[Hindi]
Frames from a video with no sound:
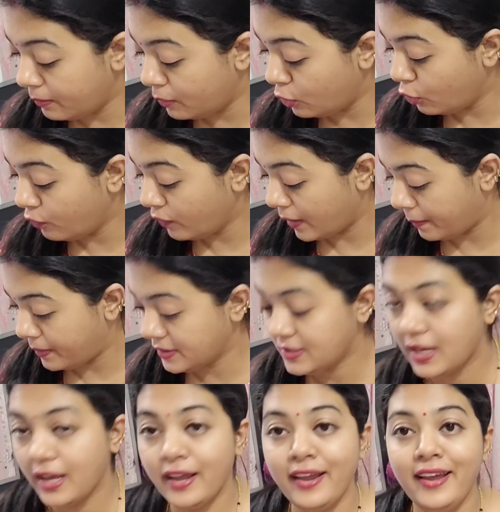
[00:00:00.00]
हम लोग
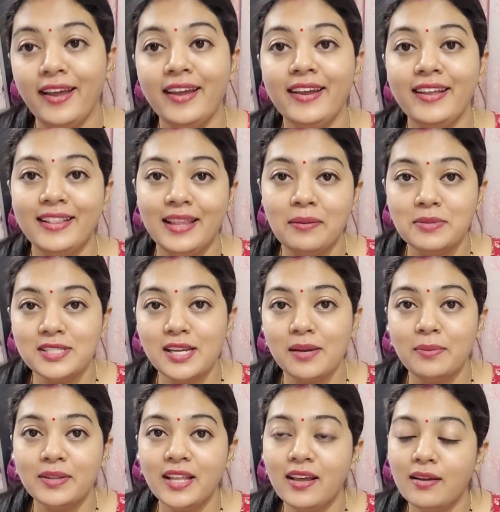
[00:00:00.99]
वापस आए हैं कितना बज
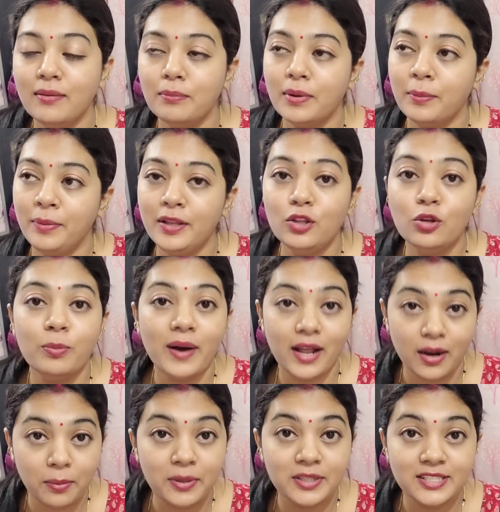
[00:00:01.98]
रहा है पता है अभी तो
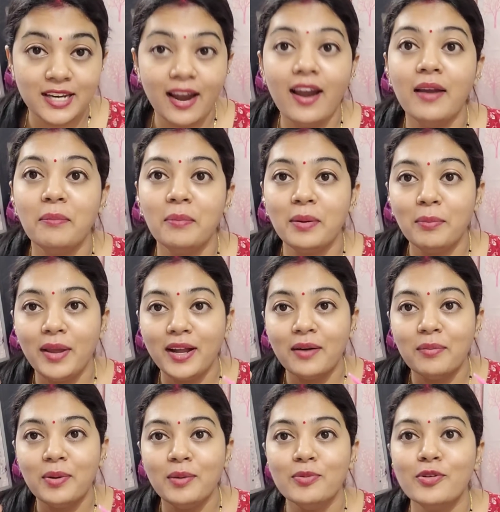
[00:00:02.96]
12 बज रहा है मैं
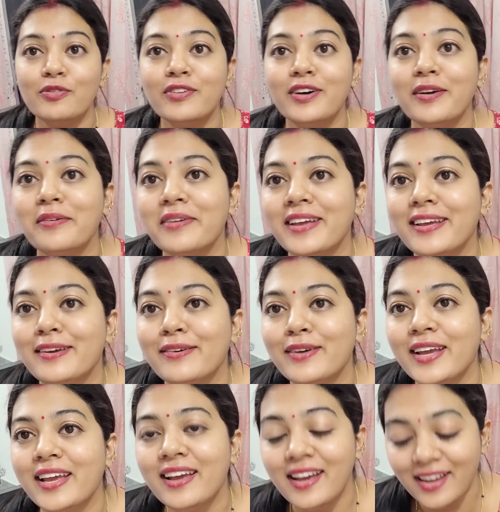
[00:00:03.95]
मेकअप रिमूव करूंगी
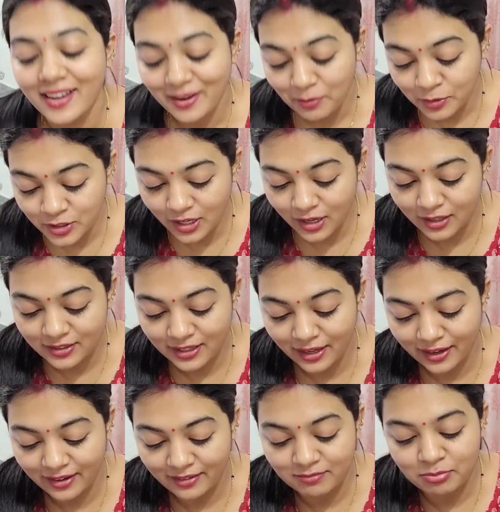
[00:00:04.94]
क्योंकि मुझे
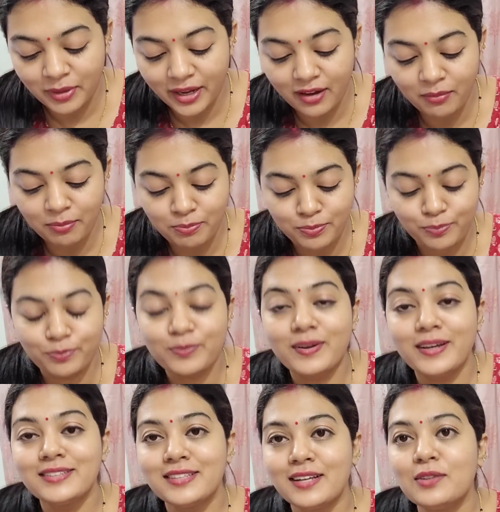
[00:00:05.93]
लगता है कि मेकअप
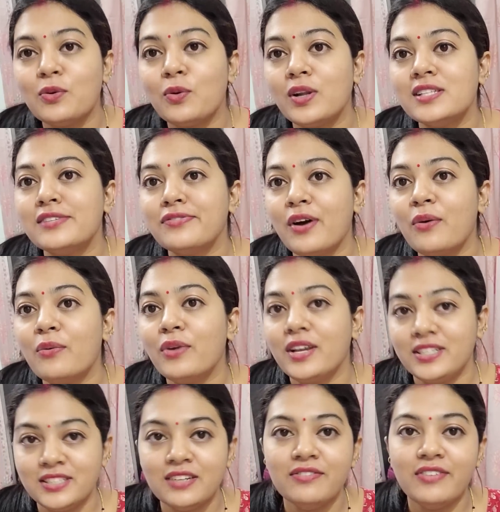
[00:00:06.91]
के साथ थोड़ा सा
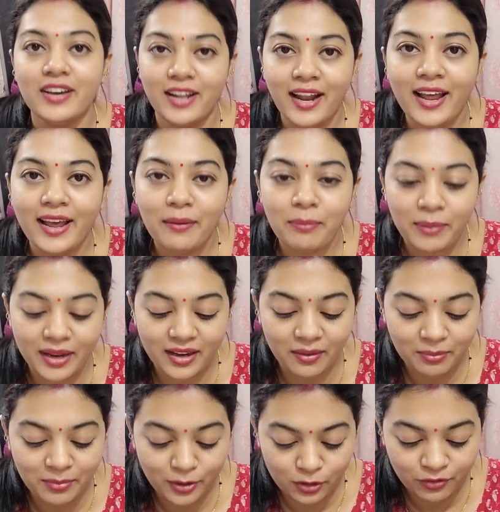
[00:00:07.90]
फाउंडेशन वगैरह है
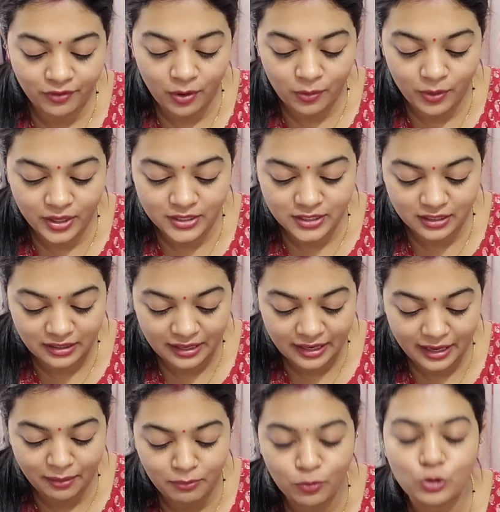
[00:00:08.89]
मेकअप नहीं तो फाउंडेशन
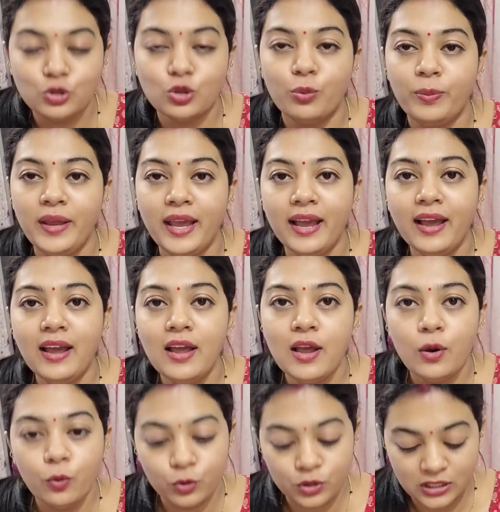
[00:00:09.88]
क्रीम वो जो भी है
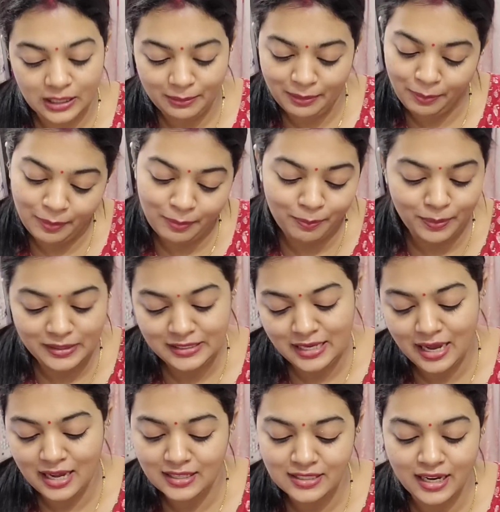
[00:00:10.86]
उतने में
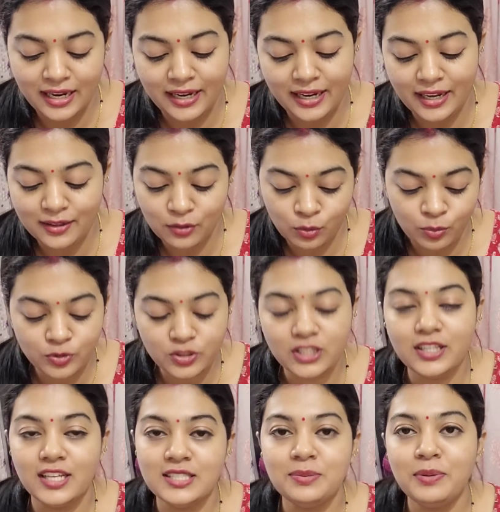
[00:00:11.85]
पिंपल्स आ जाएंगे तो
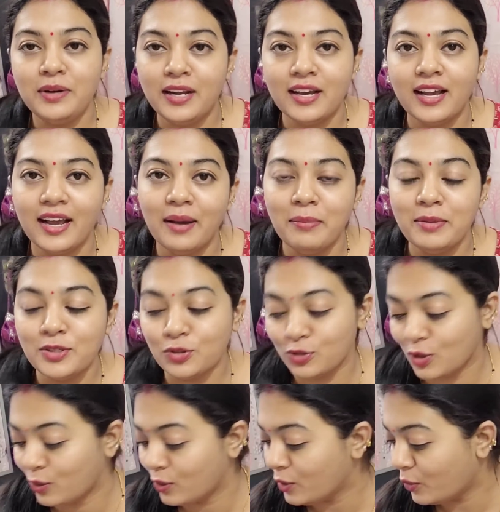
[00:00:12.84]
मुझे 10 मिनट लगेगा मैं
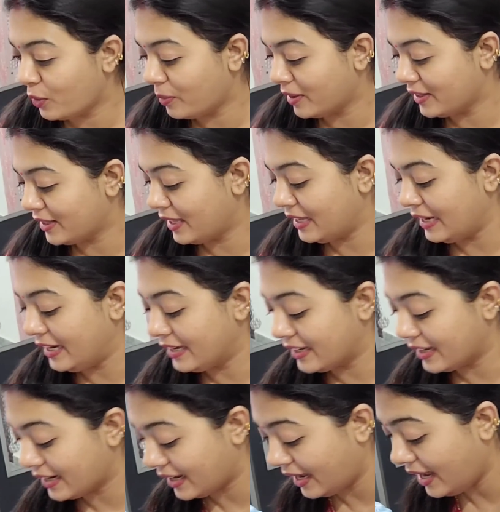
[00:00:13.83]
सोच रहा हूँ कोई बात नहीं क्लीन
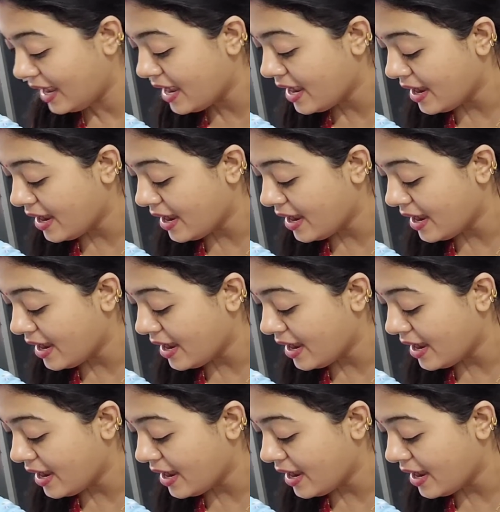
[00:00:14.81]
करके